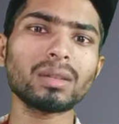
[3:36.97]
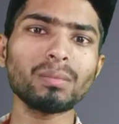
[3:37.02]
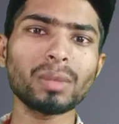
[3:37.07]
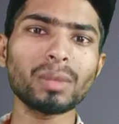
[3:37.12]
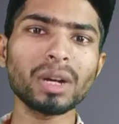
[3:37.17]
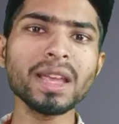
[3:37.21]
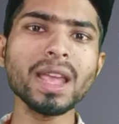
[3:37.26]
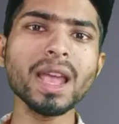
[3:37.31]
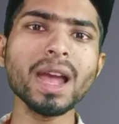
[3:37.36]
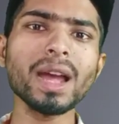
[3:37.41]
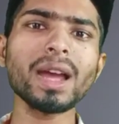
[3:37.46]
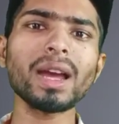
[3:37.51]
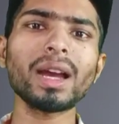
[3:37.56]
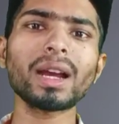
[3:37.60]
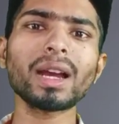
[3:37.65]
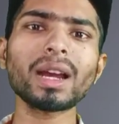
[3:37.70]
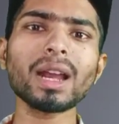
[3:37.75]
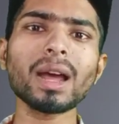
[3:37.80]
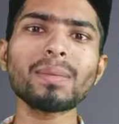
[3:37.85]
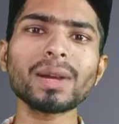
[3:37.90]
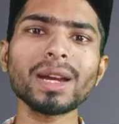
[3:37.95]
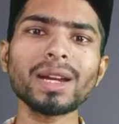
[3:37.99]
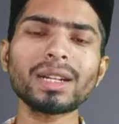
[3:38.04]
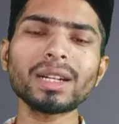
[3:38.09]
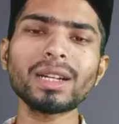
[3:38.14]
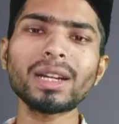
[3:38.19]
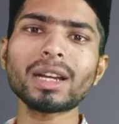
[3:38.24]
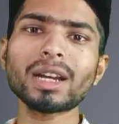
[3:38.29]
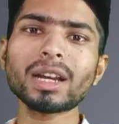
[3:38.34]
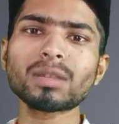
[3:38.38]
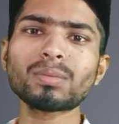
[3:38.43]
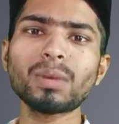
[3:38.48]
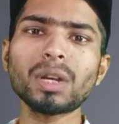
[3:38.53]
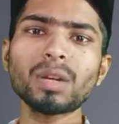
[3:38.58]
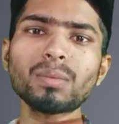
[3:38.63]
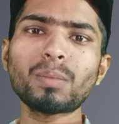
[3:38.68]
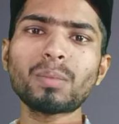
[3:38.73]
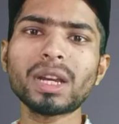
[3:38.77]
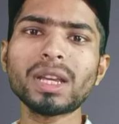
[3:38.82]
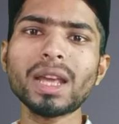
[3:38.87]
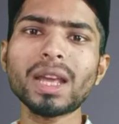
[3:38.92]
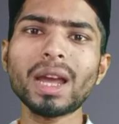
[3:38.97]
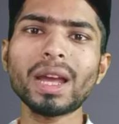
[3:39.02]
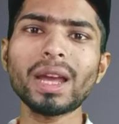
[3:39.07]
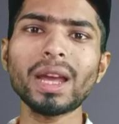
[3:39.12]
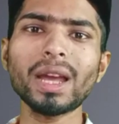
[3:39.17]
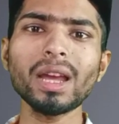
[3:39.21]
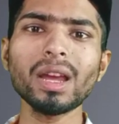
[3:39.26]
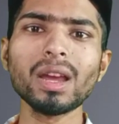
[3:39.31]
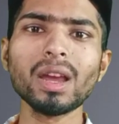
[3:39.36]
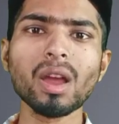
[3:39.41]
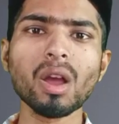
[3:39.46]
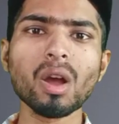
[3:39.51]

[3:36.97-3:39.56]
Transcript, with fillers: बढ़िया है अगर आपका इंटरनेट स्पीड बढ़िया है